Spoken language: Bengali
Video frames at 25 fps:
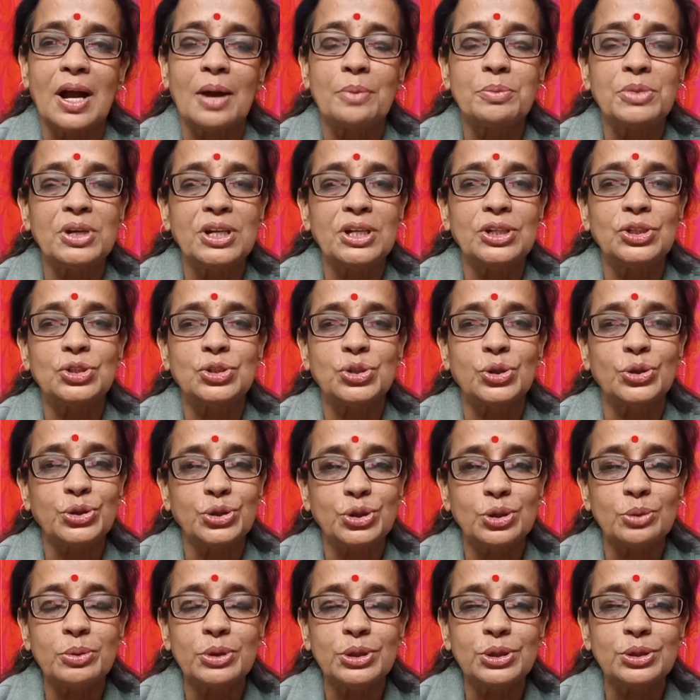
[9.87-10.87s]
আমি
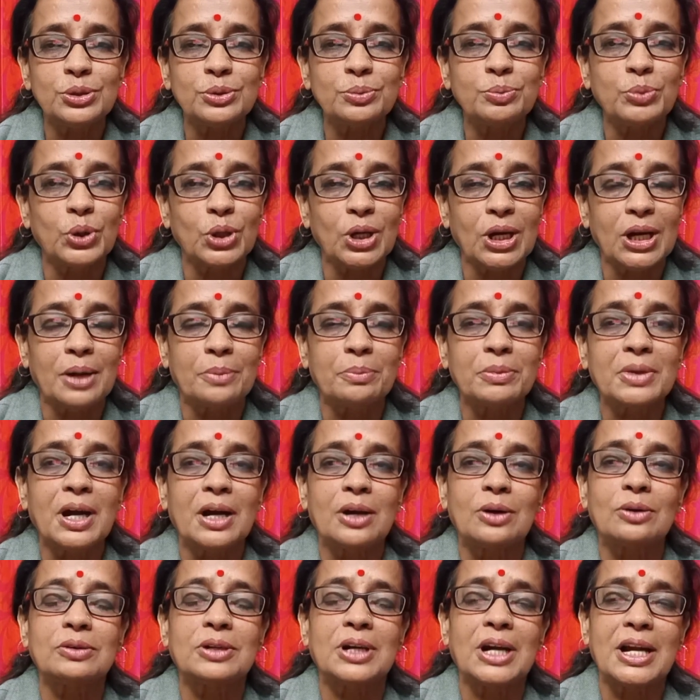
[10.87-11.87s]
ছোট্ট বন্ধু বললাম
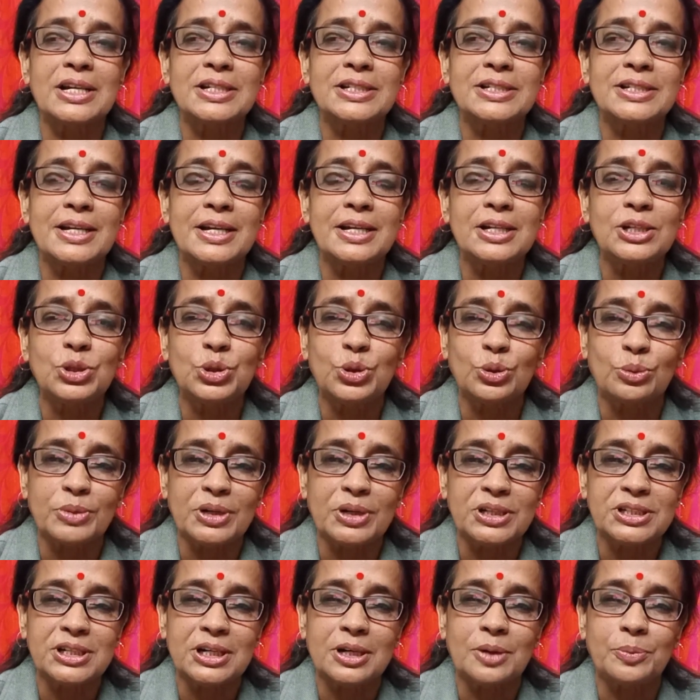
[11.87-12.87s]
কারণ ক্লাস এইট
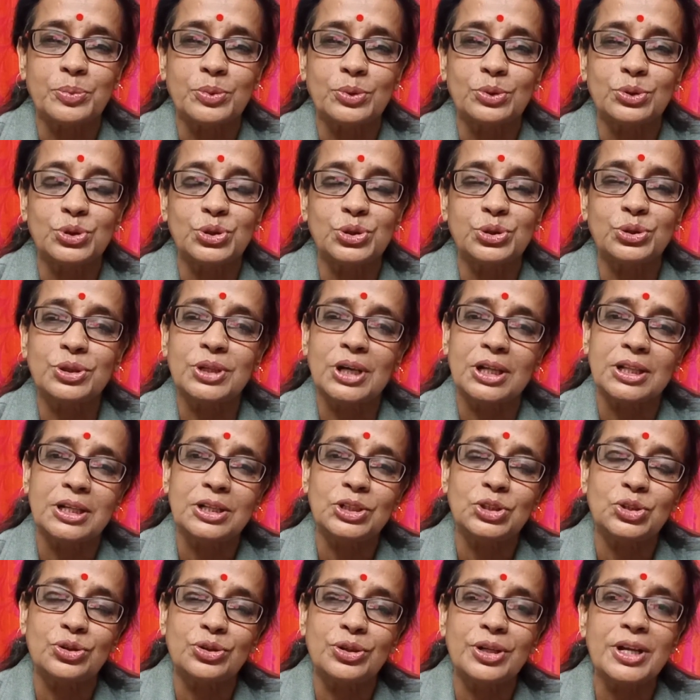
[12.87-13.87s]
তোমরা যারা পড়ছো
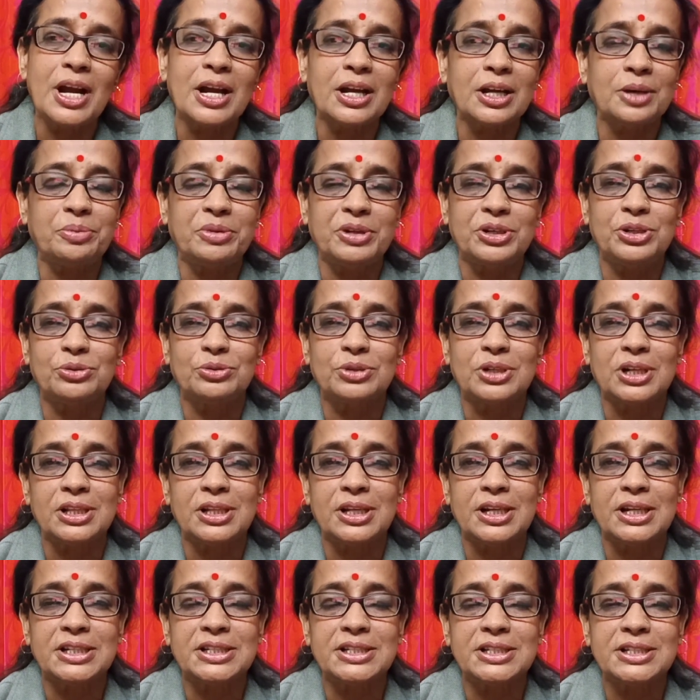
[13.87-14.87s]
তাদের জন্যই আগে ভিডিওটা
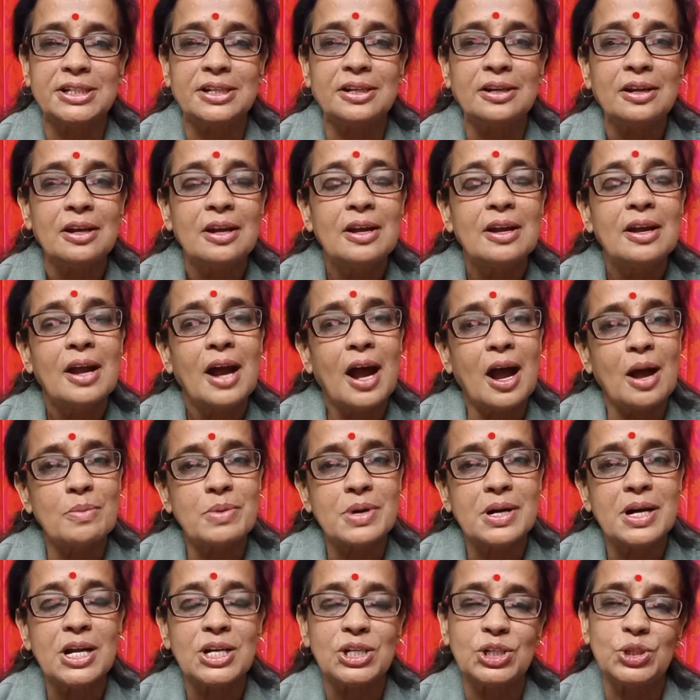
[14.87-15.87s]
দিয়েছি
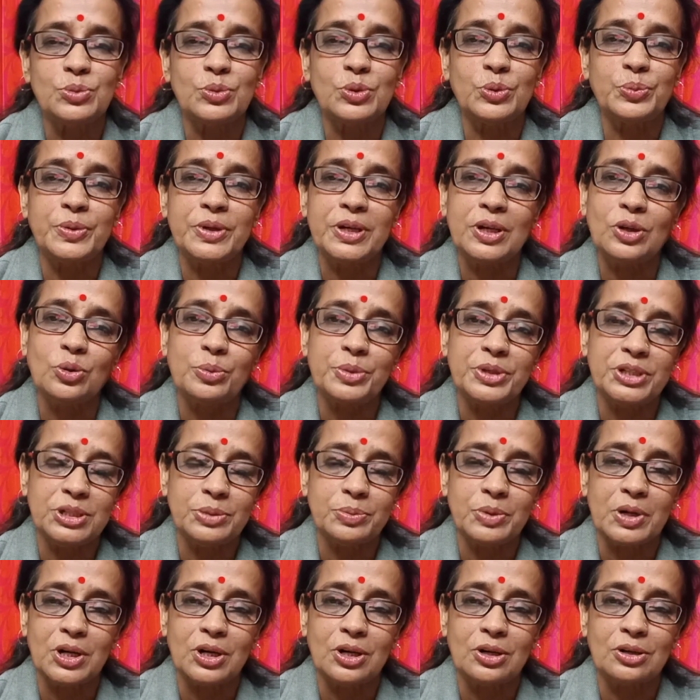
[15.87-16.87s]
আবার আসিব ফিরে কবি
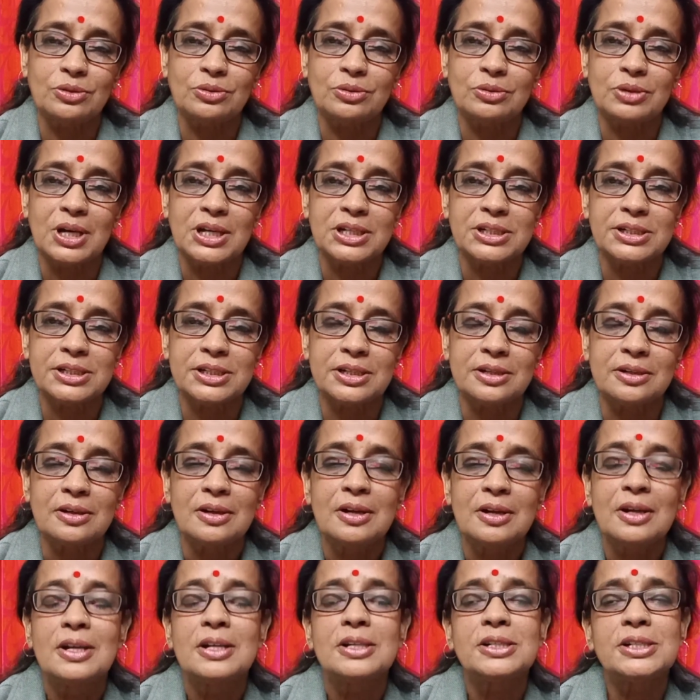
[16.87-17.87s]
জীবনানন্দ দাসের
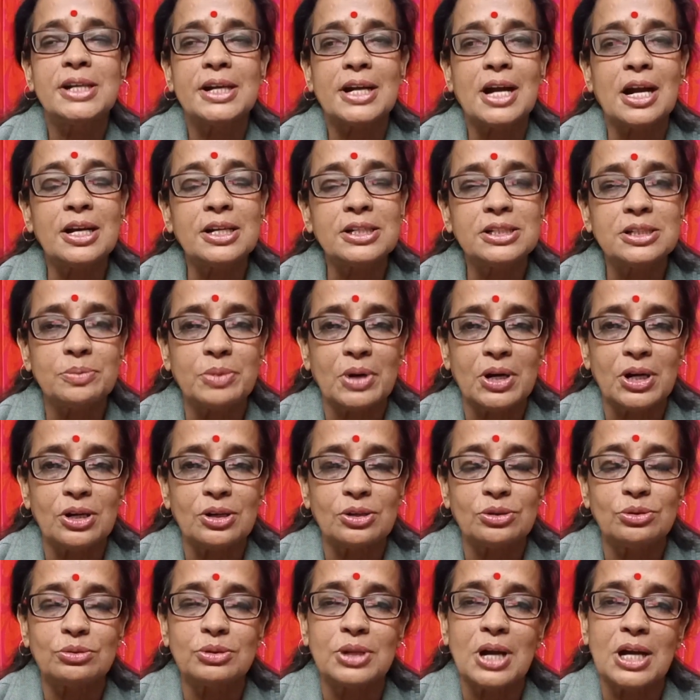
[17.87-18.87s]
সেখানে
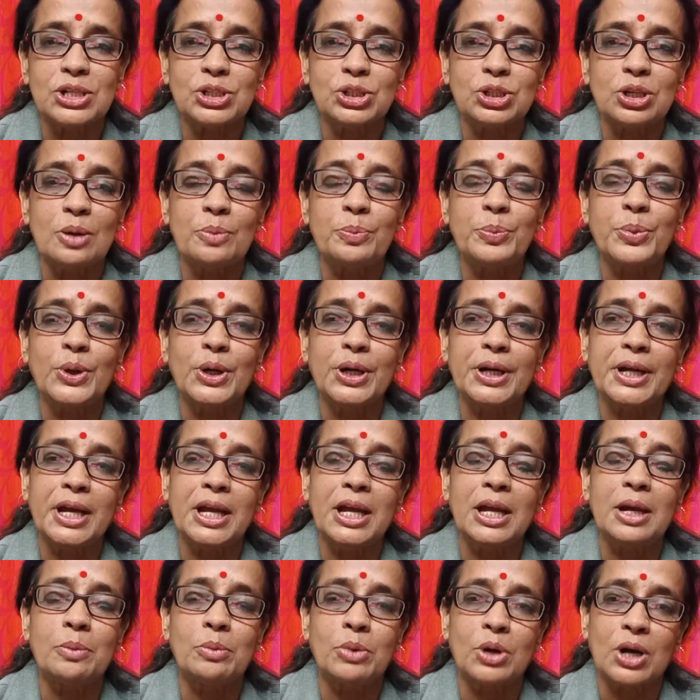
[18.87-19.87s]
জীবনানন্দ দাস
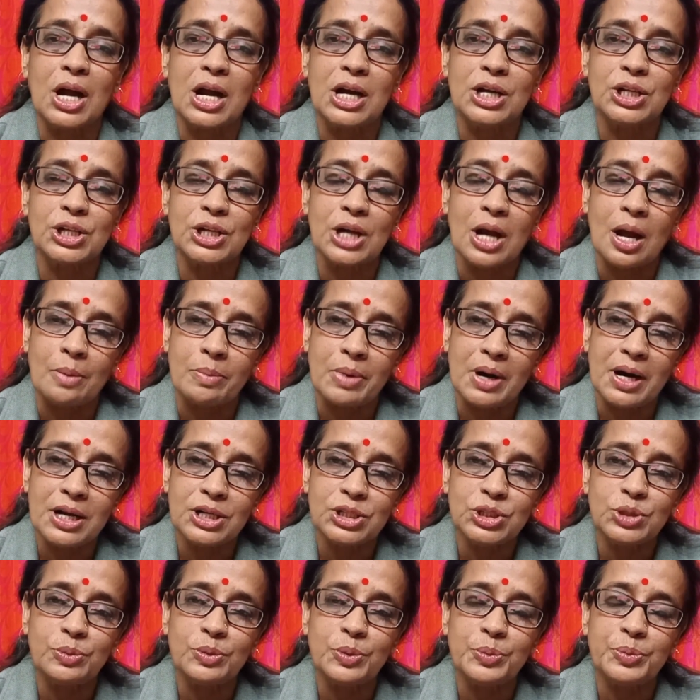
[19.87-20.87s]
সম্পর্কে এবং আবার
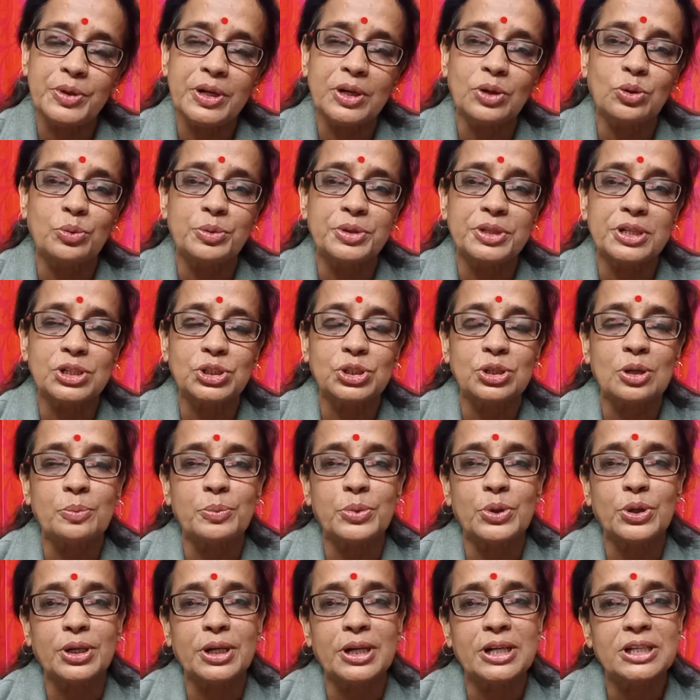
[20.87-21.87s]
আসিব ফিরে কবিতা
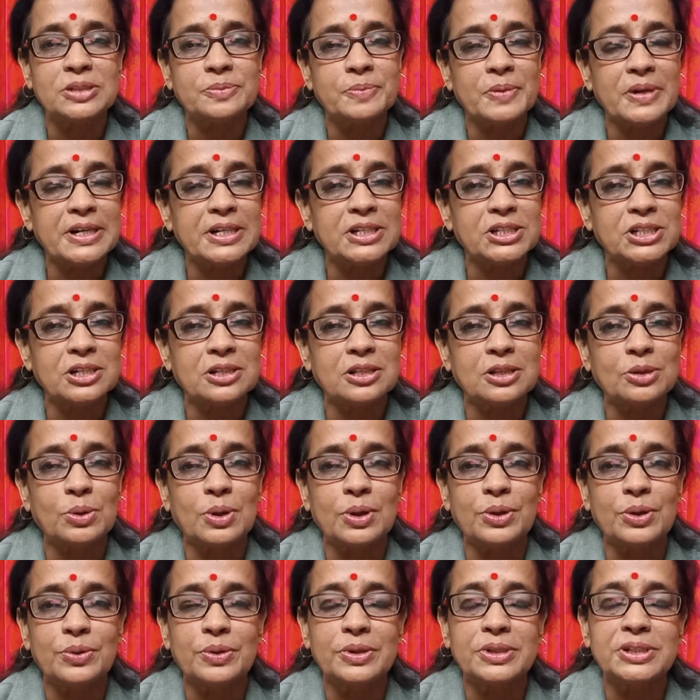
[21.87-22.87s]
সম্পর্কে এক্সপ্লেনেশন
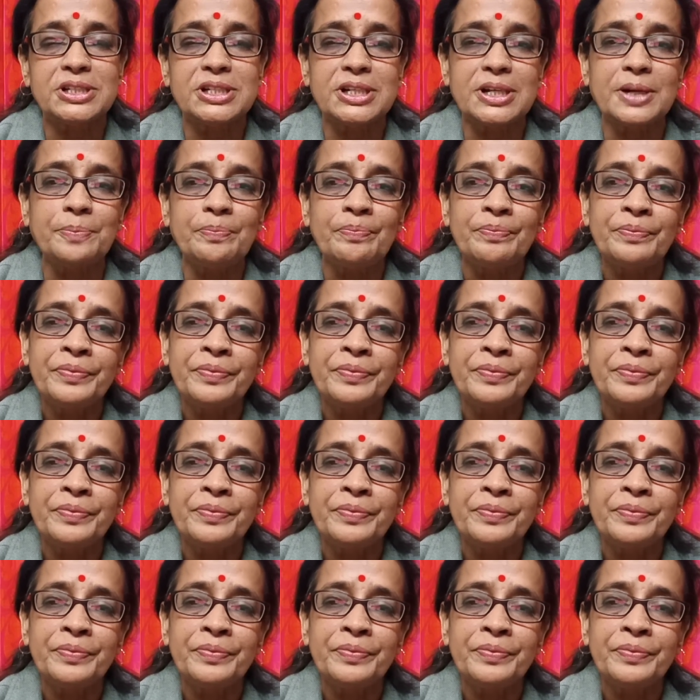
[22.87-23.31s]
দেওয়া রয়েছে